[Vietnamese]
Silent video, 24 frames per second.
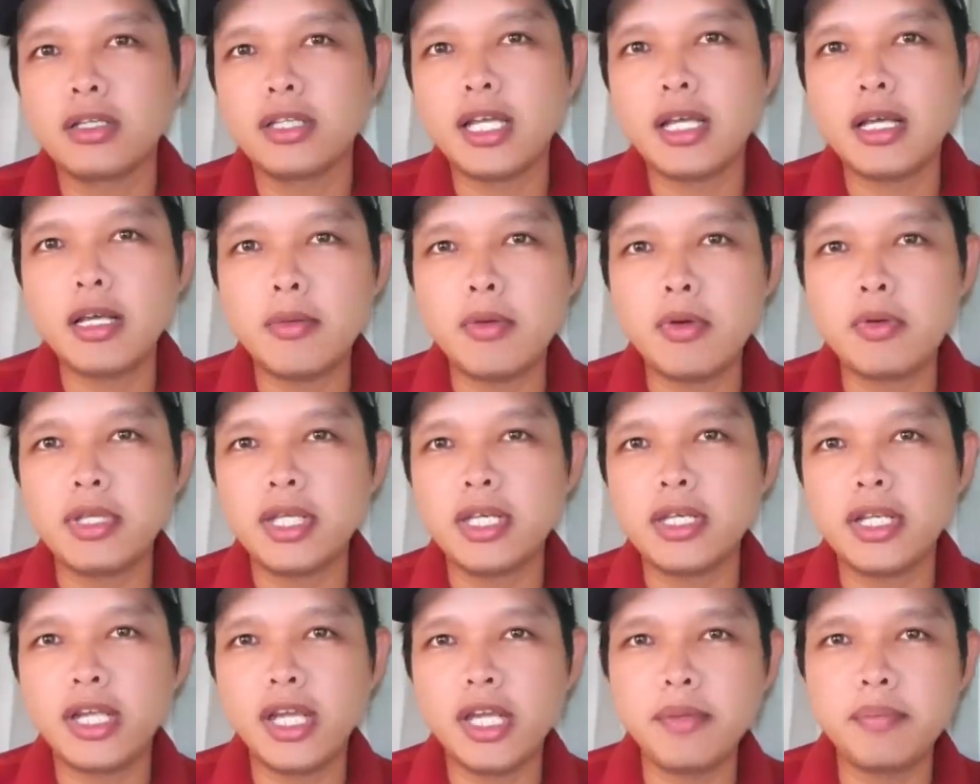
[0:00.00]
Người ta là một
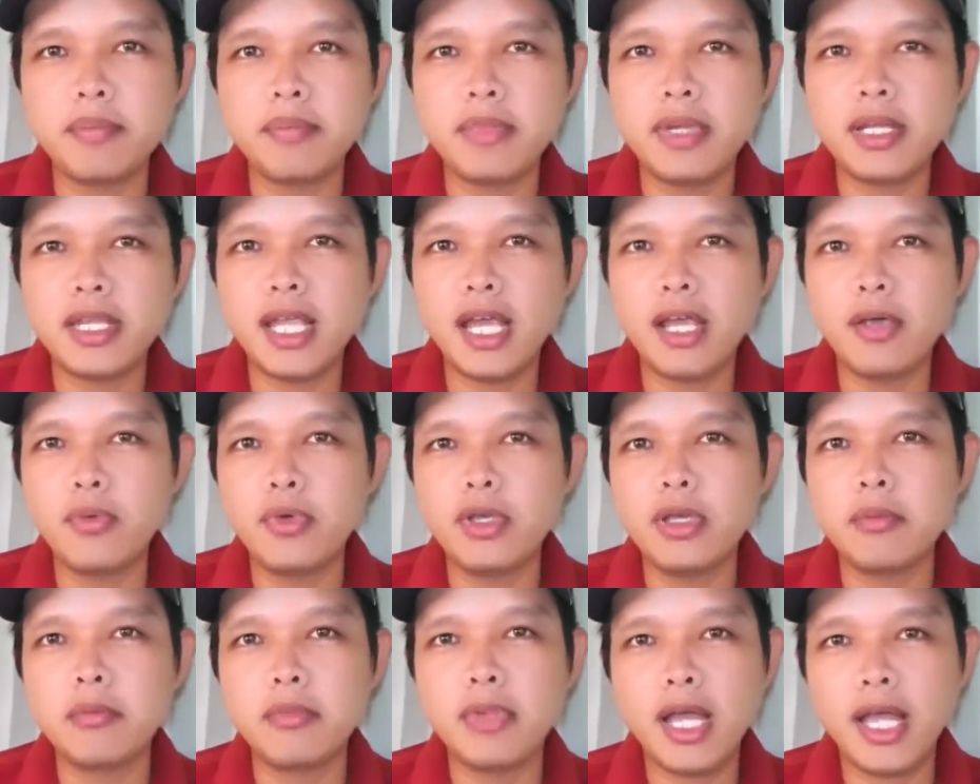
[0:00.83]
doanh nghiệp giải
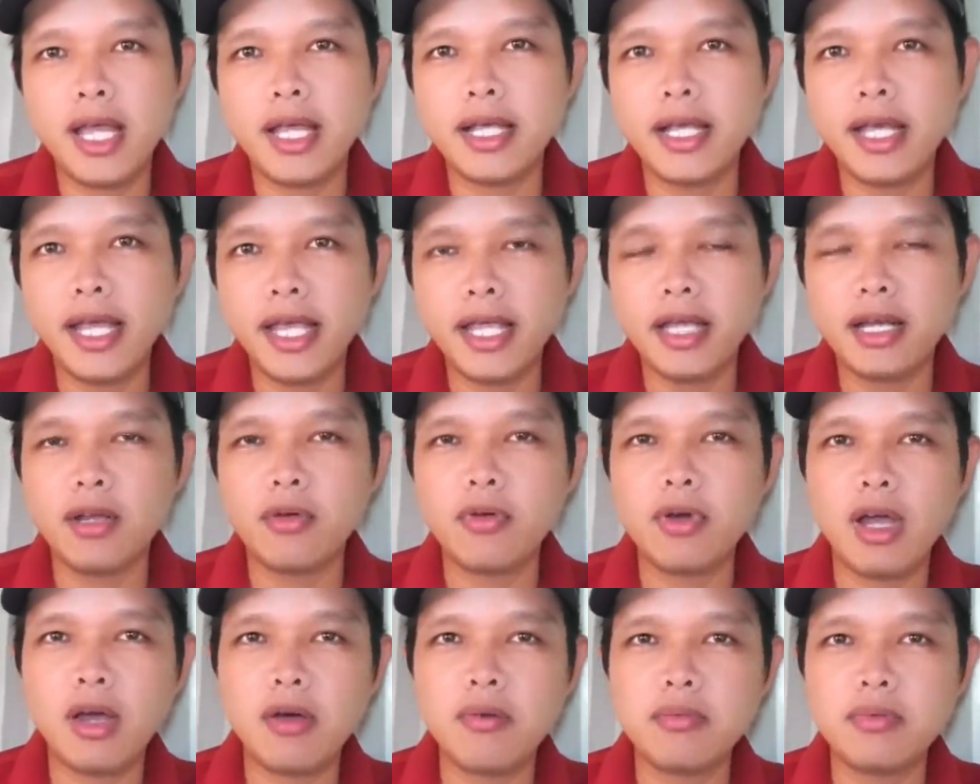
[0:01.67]
quyết hàng ngàn
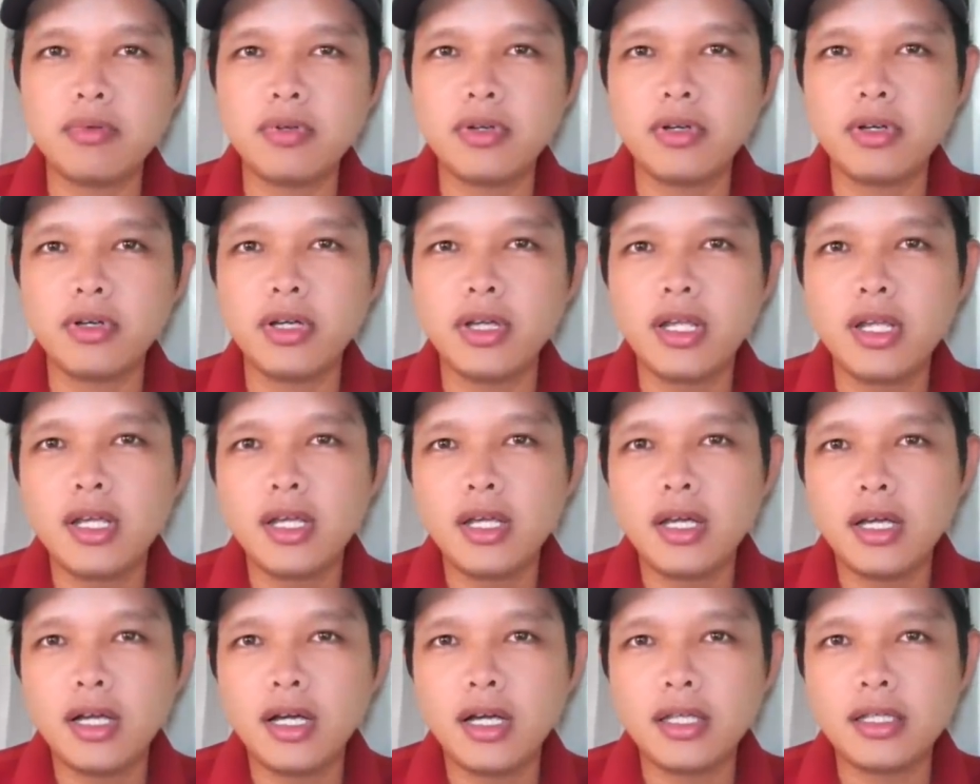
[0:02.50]
lao động, rồi
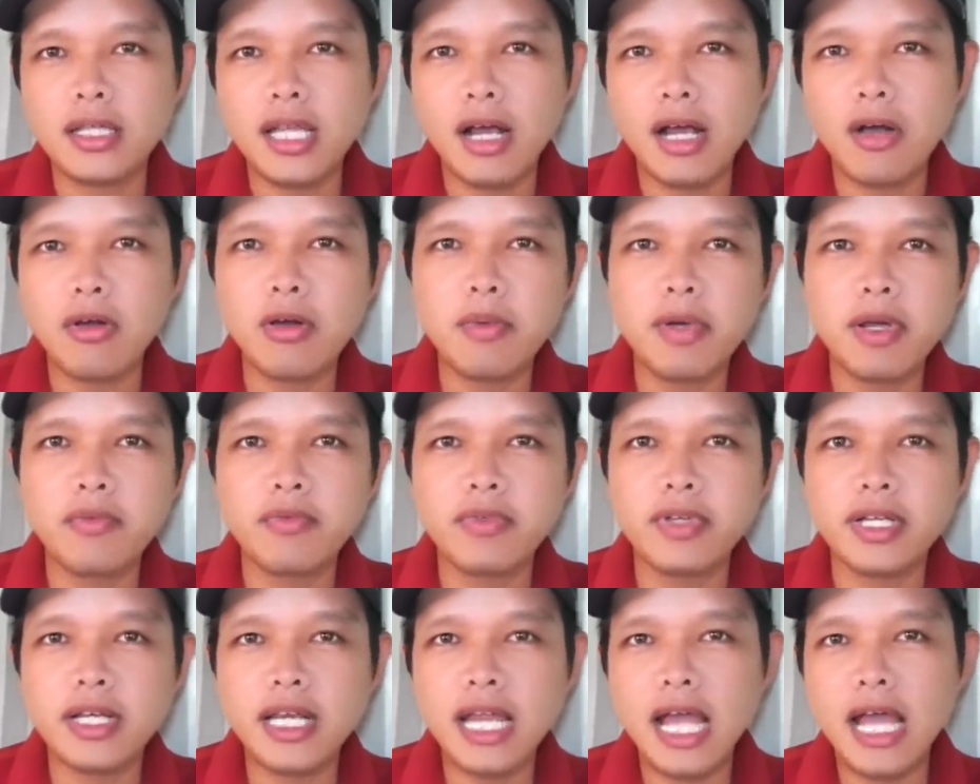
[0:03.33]
tạo công ăn
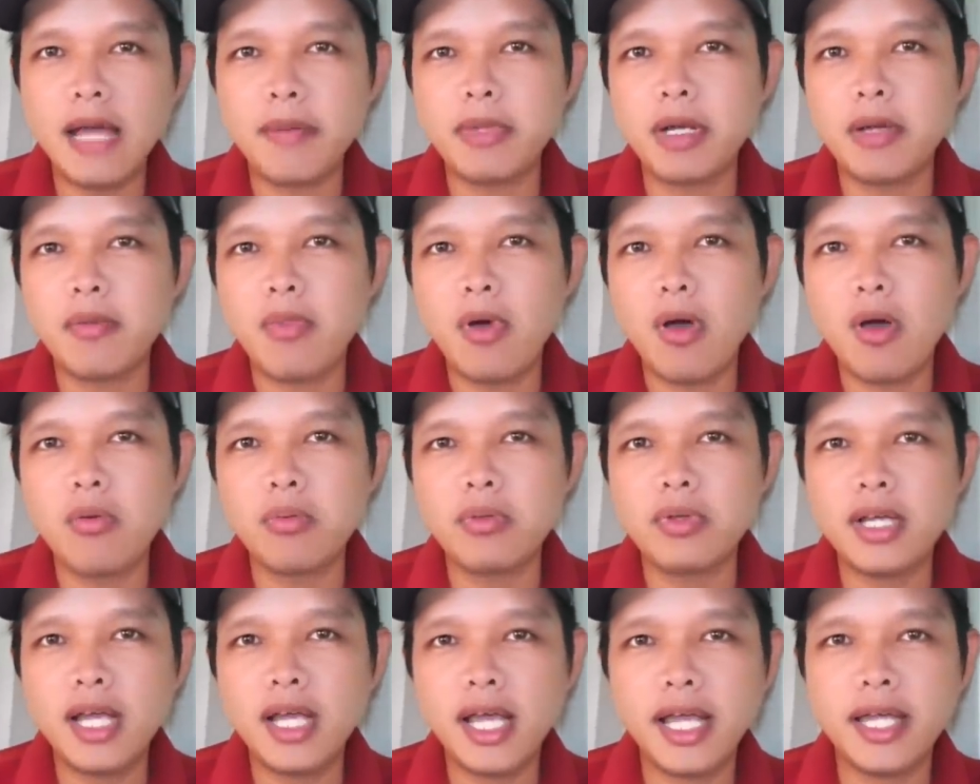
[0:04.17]
việc làm là
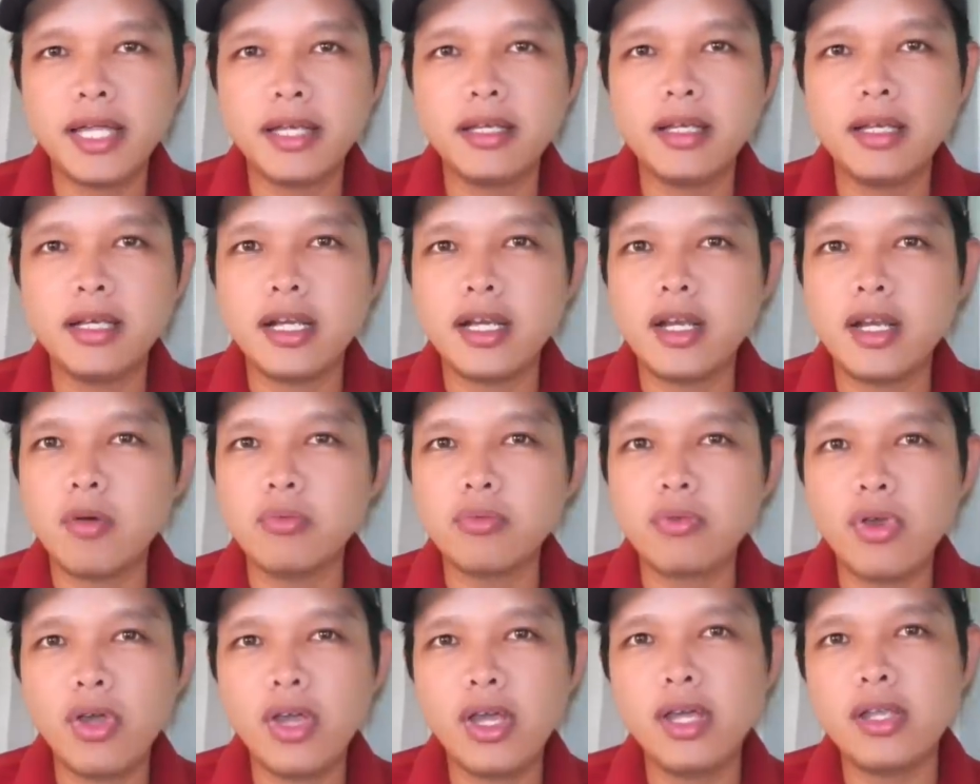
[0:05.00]
một, thứ hai là
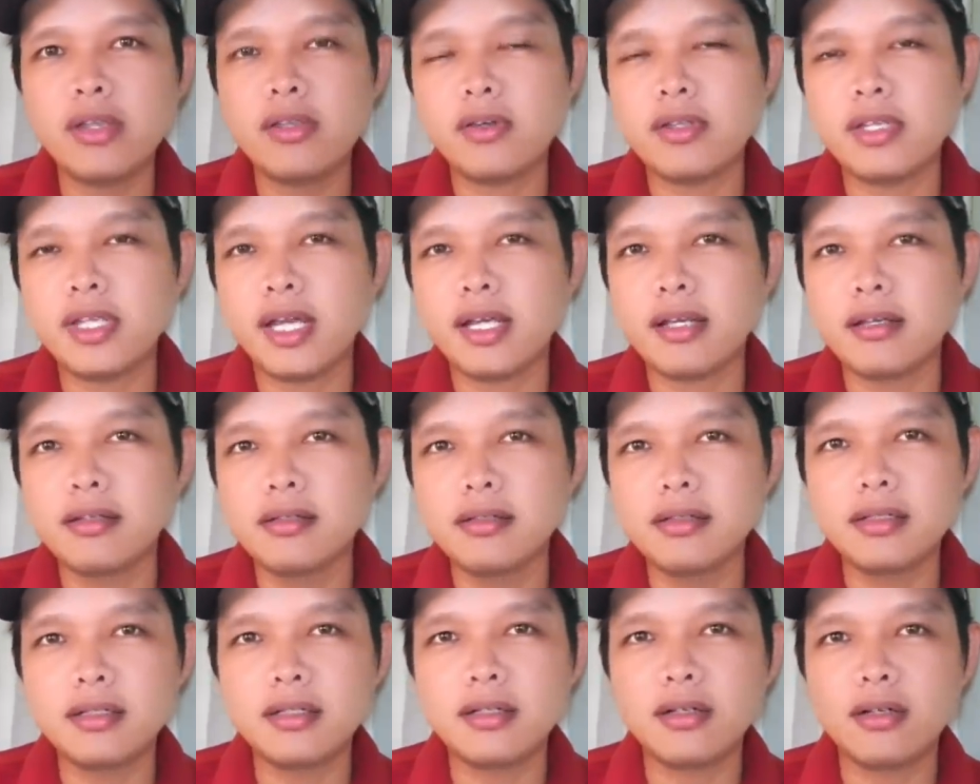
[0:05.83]
đóng thuế cho nhà
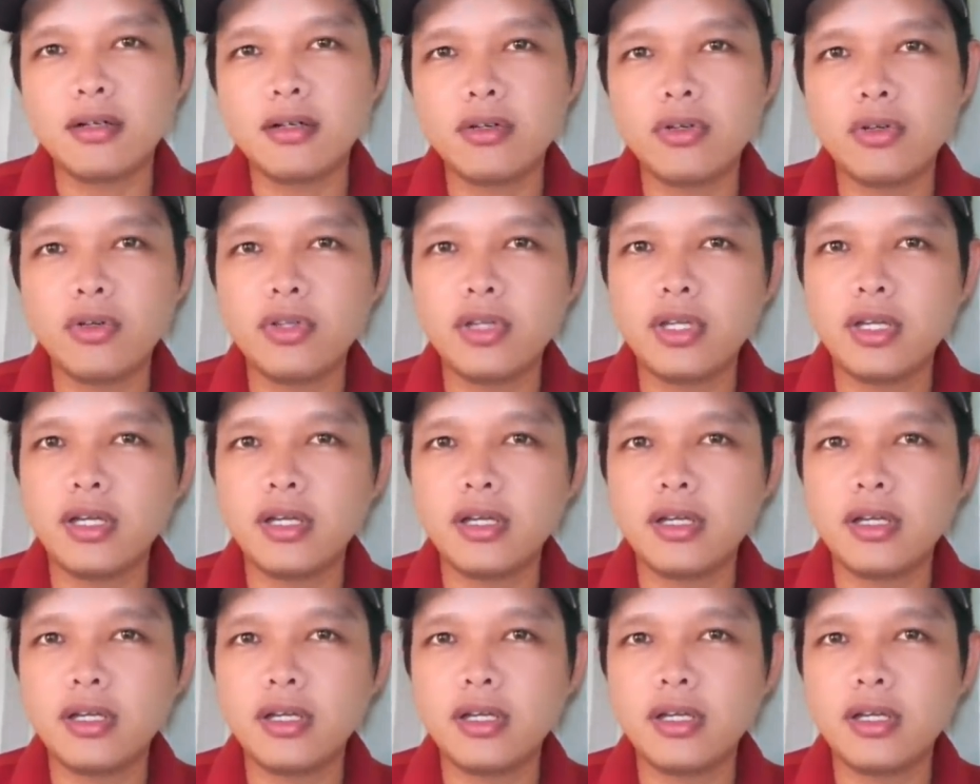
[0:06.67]
nước, rồi cho